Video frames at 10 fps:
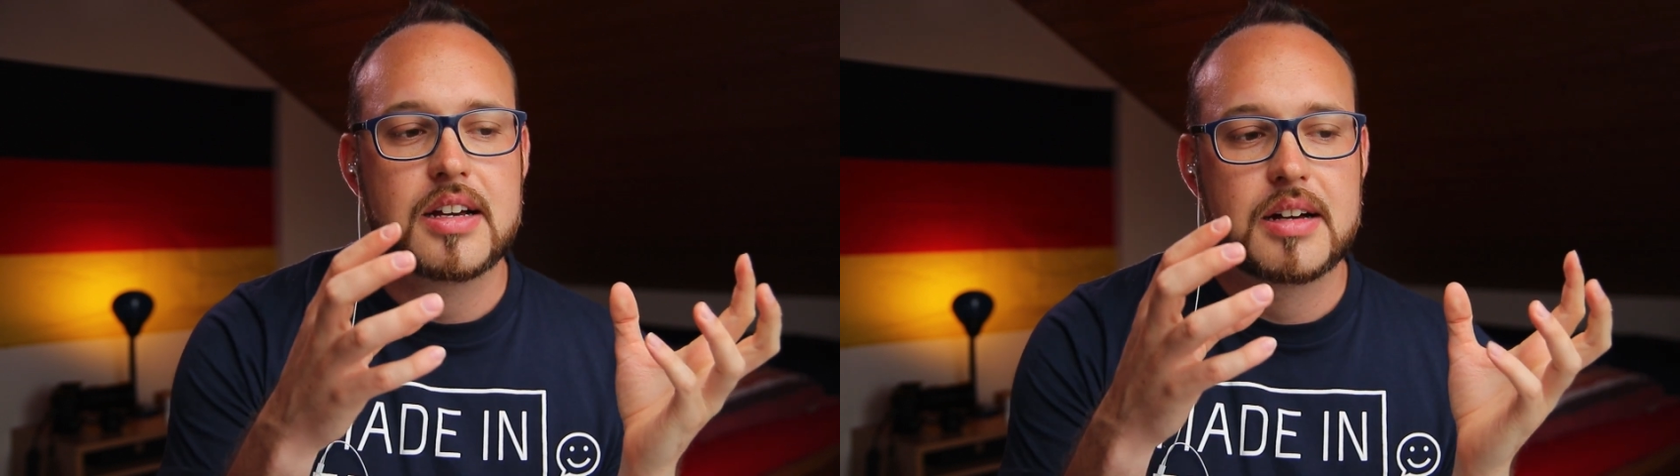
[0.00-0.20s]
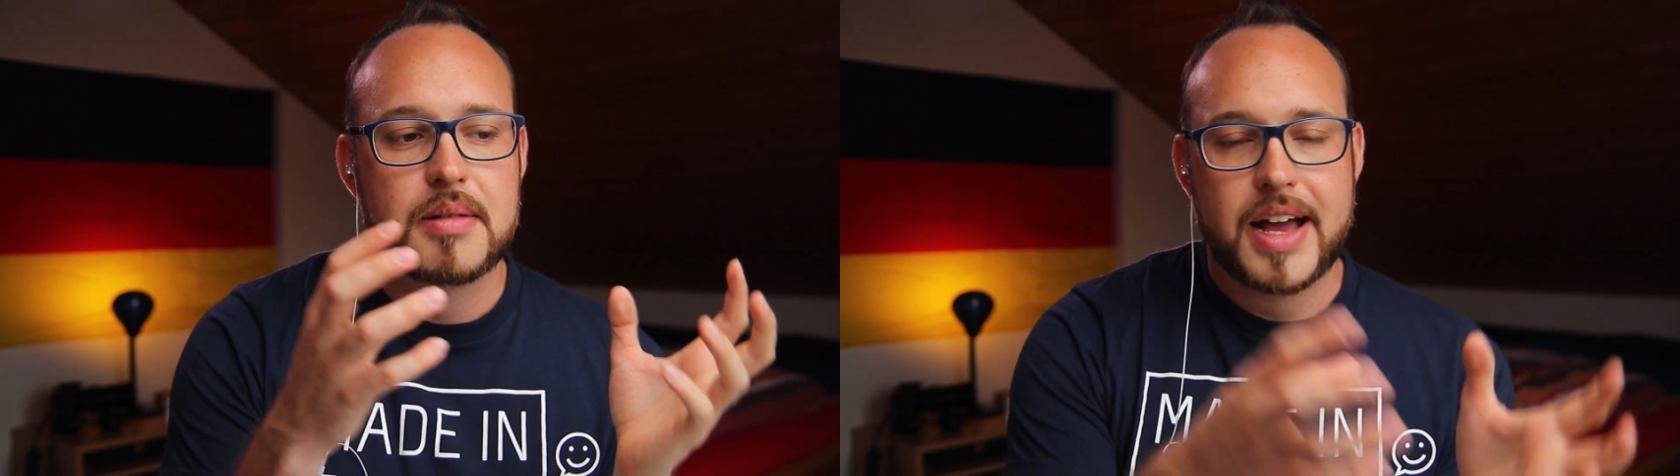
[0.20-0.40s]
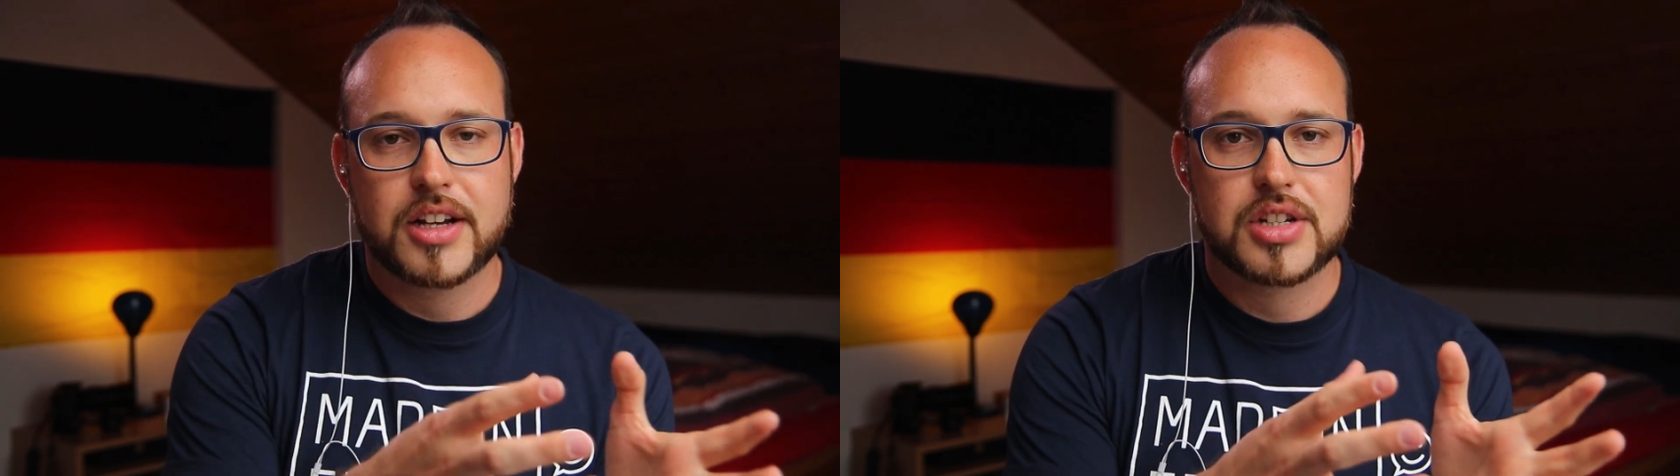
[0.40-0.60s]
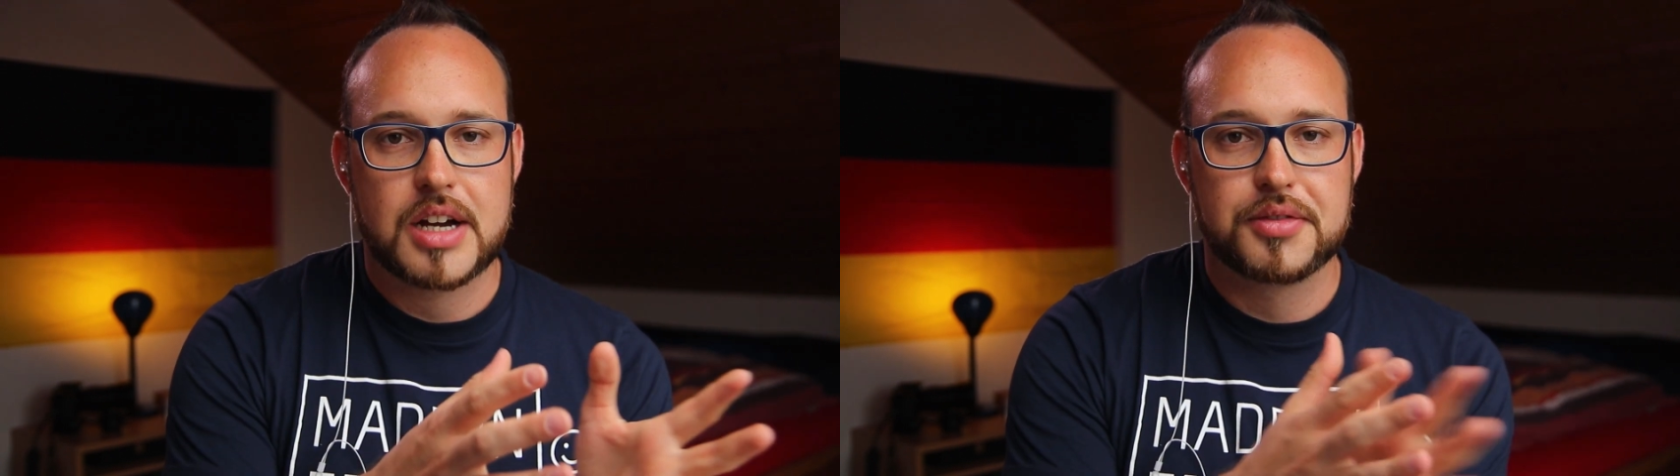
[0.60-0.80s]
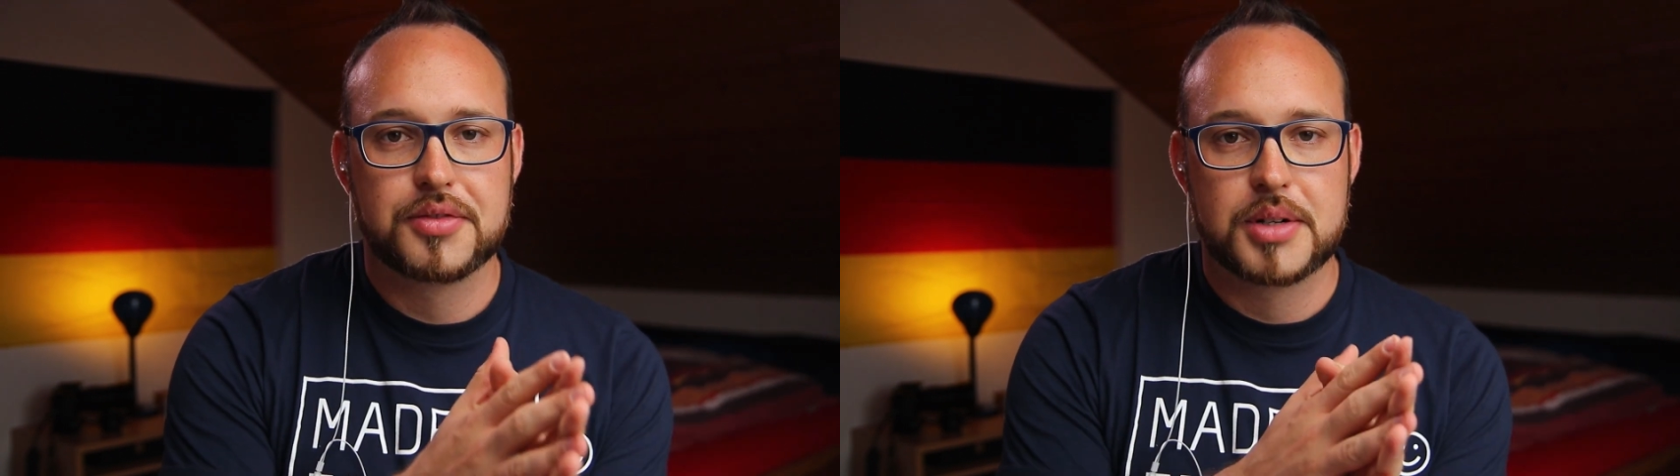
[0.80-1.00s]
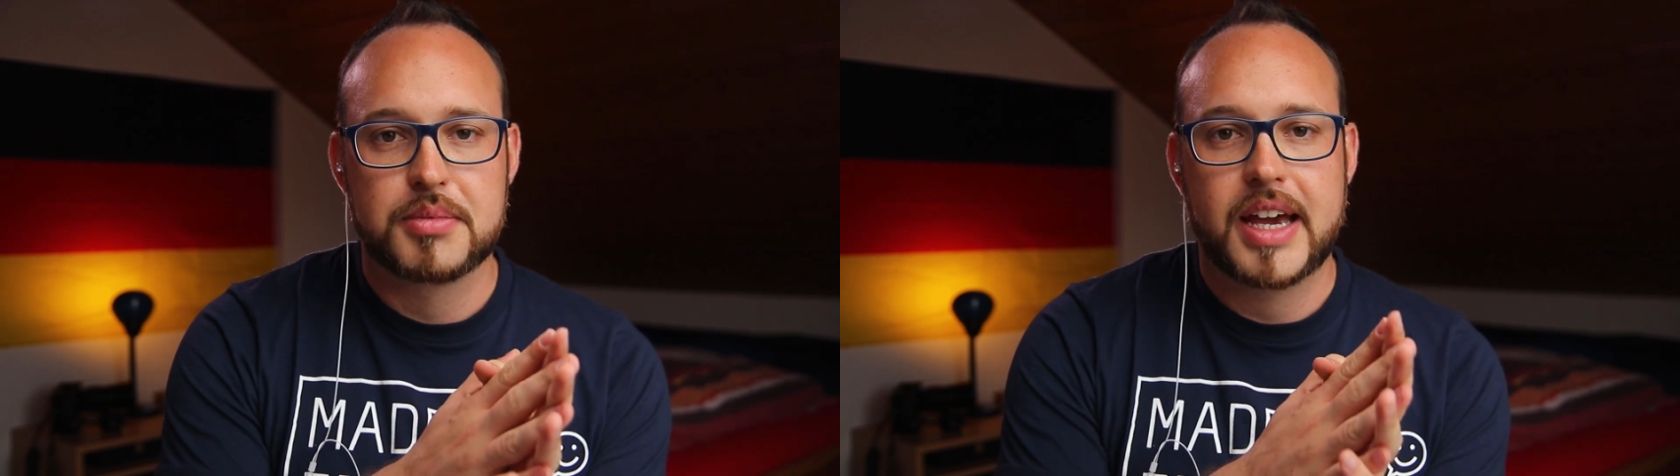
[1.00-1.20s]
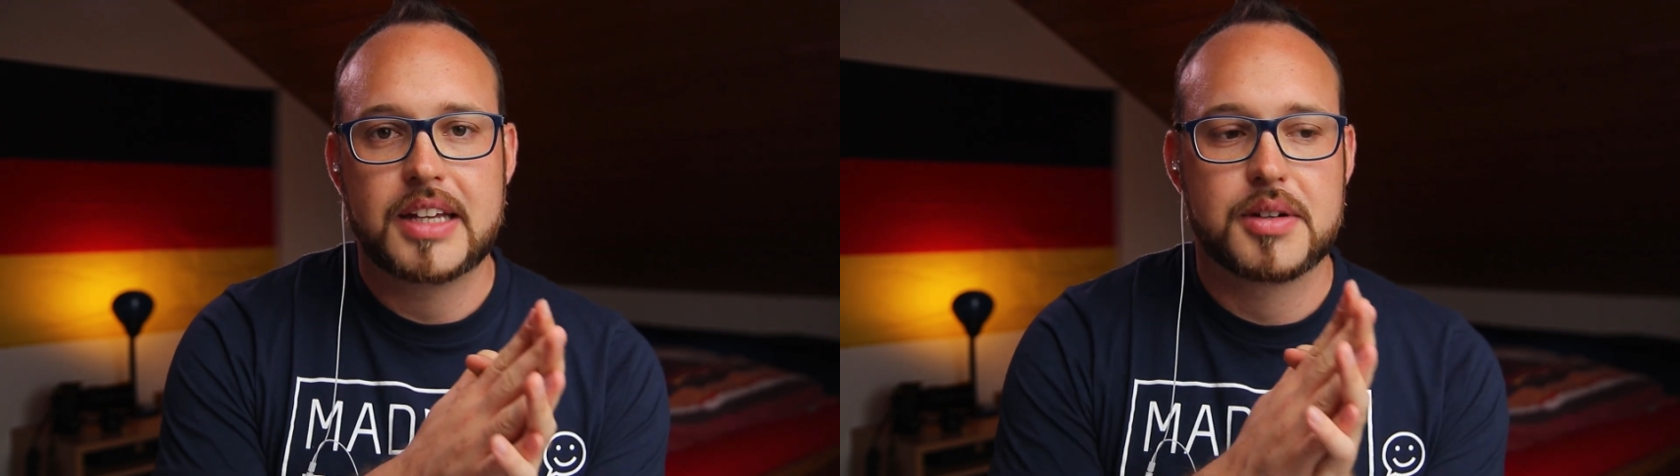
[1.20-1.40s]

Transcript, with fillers: äh, Eigenschaften von dem Gate,